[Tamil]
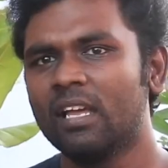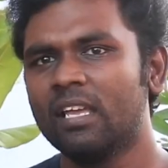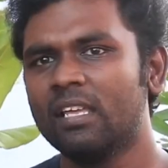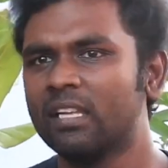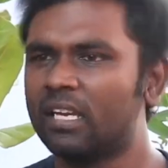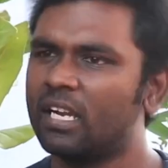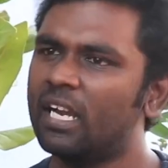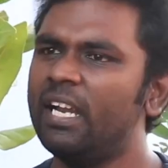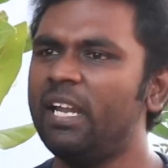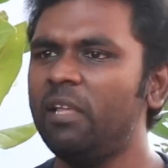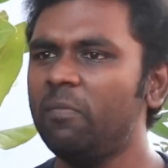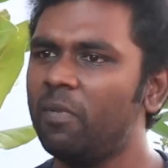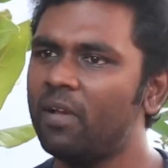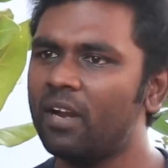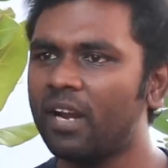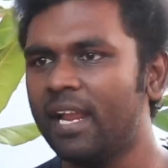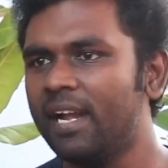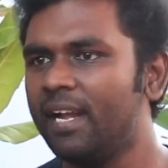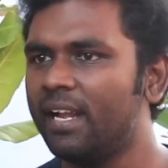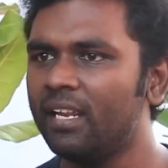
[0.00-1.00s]
இது
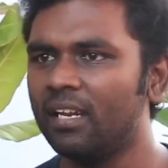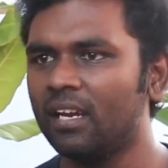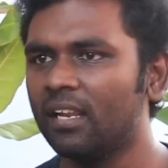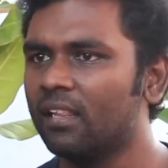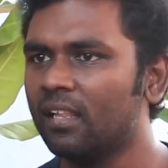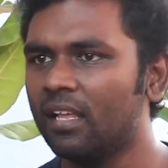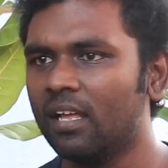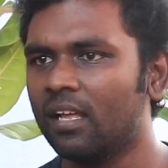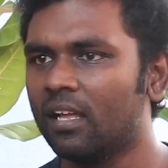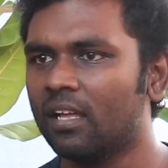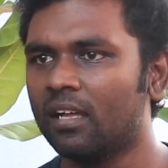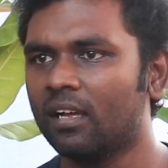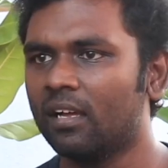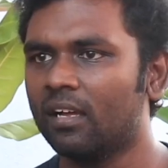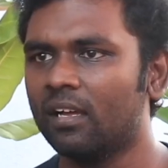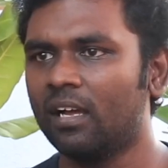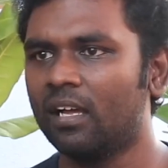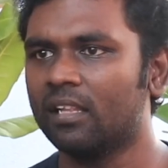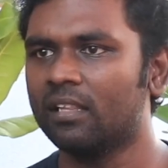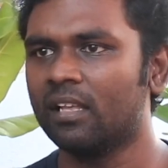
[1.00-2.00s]
கண்டிப்பாக ரைட்டிங்கில் தான்
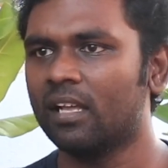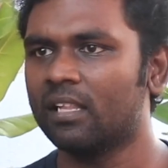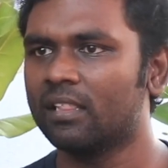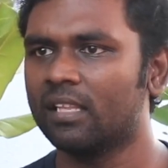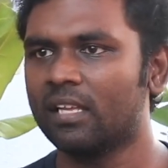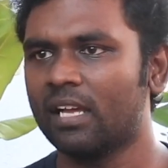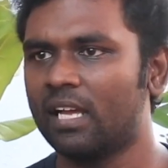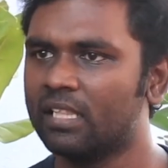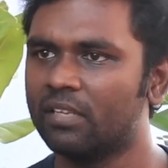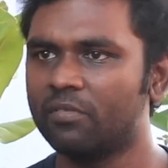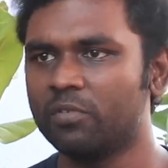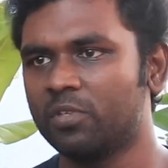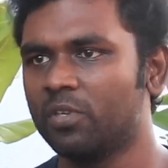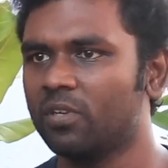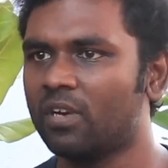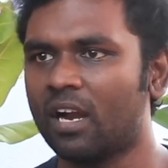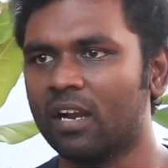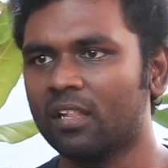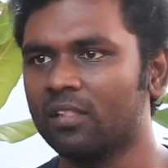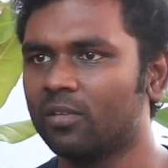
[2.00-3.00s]
அது அந்த அந்த
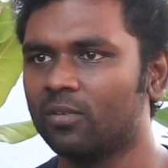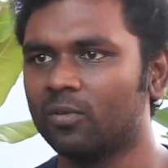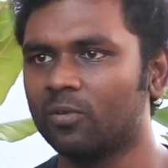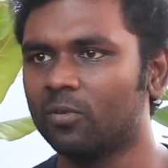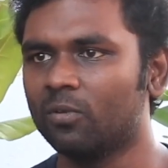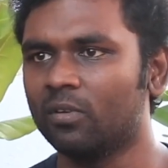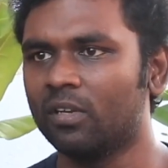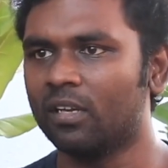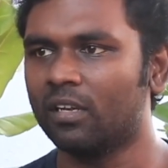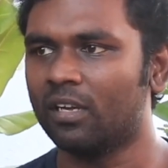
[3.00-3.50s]
விஷயம் நடந்திருக்கும்